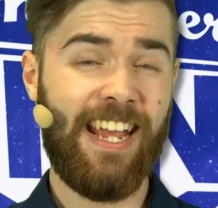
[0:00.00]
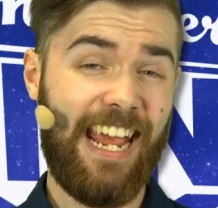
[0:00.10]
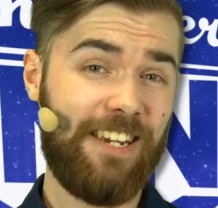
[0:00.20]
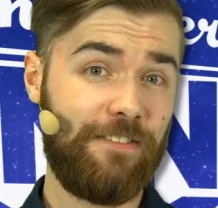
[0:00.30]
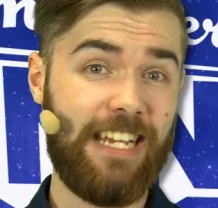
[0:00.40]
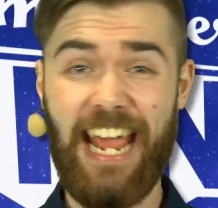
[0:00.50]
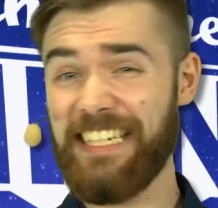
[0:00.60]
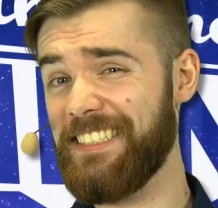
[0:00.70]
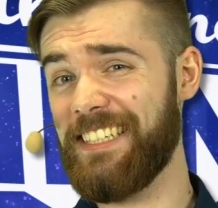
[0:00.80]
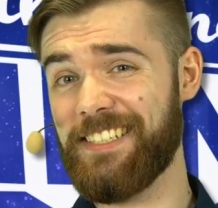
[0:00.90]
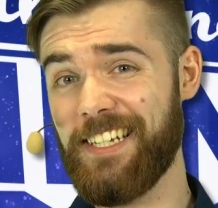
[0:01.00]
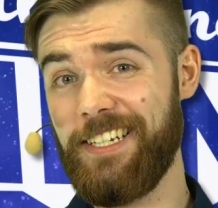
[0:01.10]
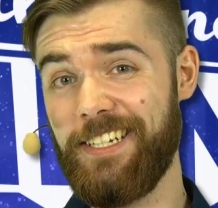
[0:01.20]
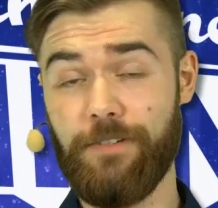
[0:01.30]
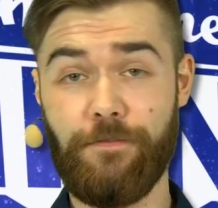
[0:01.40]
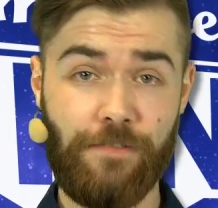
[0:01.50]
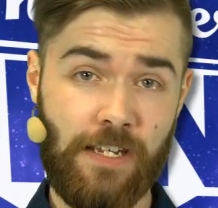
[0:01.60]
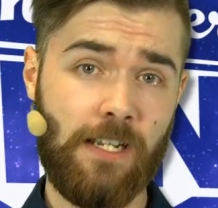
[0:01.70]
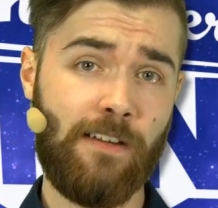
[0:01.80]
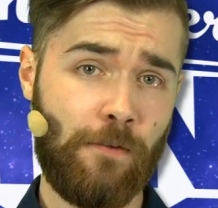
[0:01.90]
Envy hätte tatsächlich in
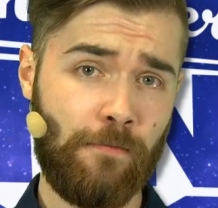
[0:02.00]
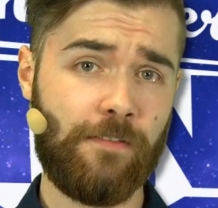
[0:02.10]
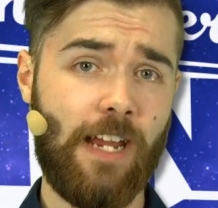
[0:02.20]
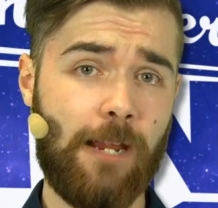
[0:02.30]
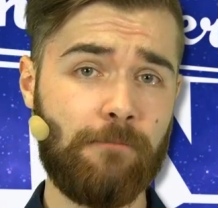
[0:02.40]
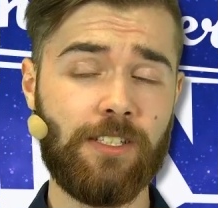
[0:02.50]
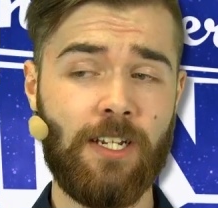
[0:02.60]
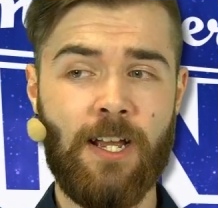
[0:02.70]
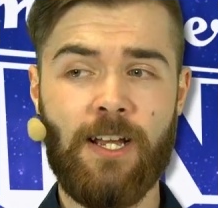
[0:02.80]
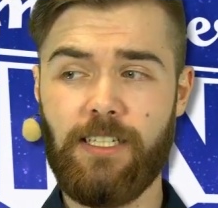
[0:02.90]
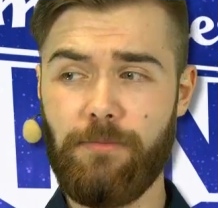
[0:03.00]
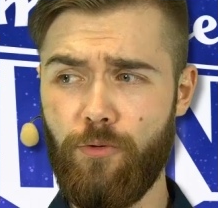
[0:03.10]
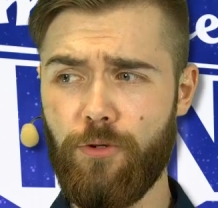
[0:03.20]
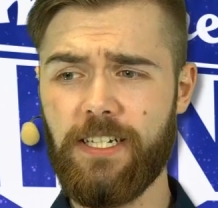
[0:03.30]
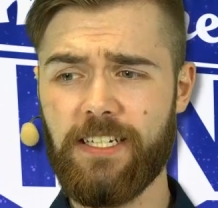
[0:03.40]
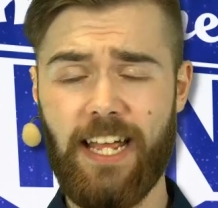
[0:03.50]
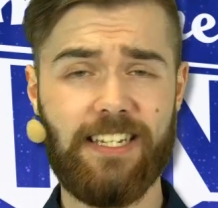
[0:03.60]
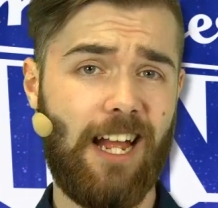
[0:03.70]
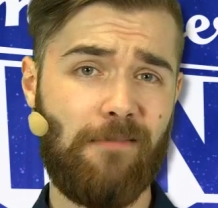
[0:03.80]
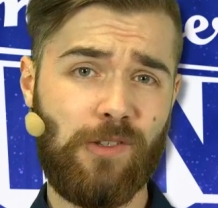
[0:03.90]
vier der fünf Games die Möglichkeit
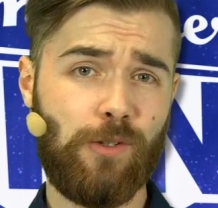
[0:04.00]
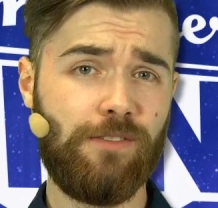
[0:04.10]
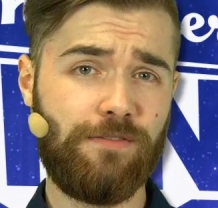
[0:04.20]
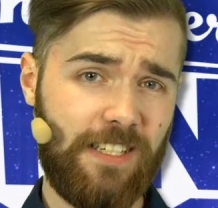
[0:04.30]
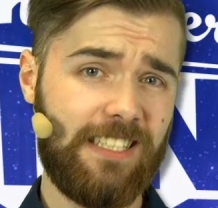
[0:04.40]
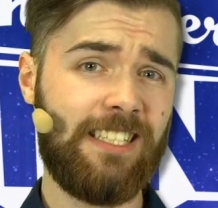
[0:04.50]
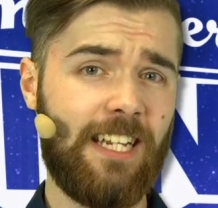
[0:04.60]
gehabt zu gewinnen.